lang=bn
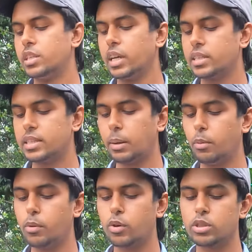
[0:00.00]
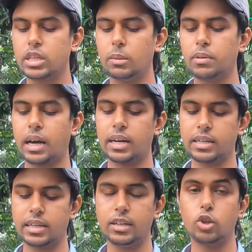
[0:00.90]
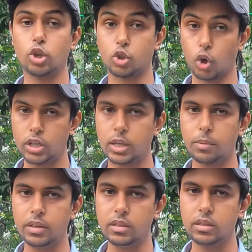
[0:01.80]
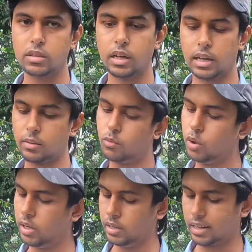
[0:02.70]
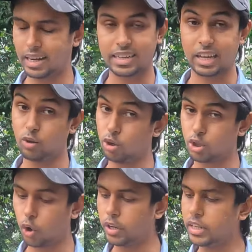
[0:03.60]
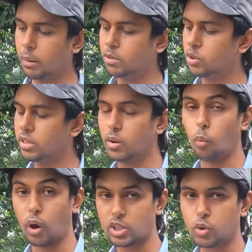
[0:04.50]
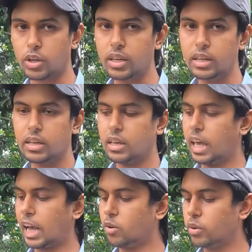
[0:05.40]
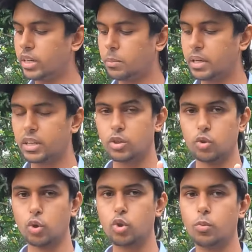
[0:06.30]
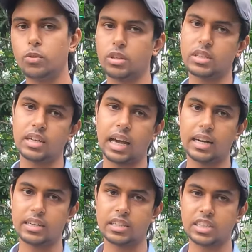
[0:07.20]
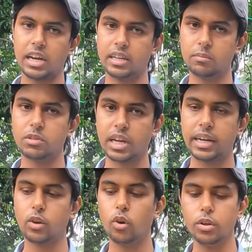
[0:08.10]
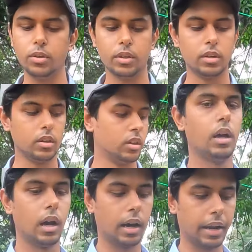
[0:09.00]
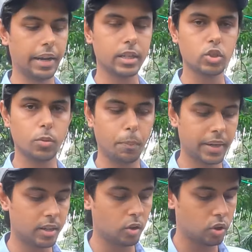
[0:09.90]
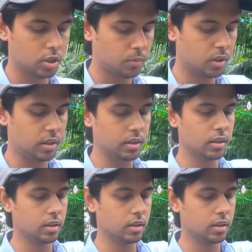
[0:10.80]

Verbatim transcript: সেক্ষেত্রে আমি মনে করছিলাম কালারটা নষ্ট হয়ে যাবে আলহামদুলিল্লাহ কালারটা এখন নষ্ট হয়নি আমি যদি এটা ওয়াশ করি এখনও এটা মানে নতুন মতো একটা কালারটা শাইনি শাইনিং হয় আর এটা যদি প্যাটার্নের কথা বলি